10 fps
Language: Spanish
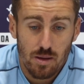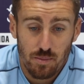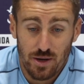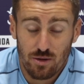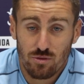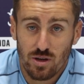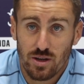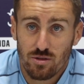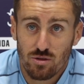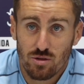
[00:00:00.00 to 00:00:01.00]
para
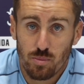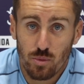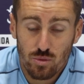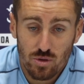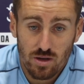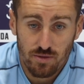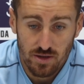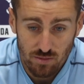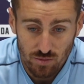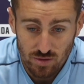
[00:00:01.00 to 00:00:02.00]
conseguir esos tres puntos que al
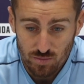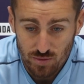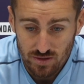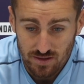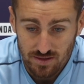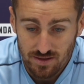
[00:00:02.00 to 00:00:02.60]
final, bueno, pues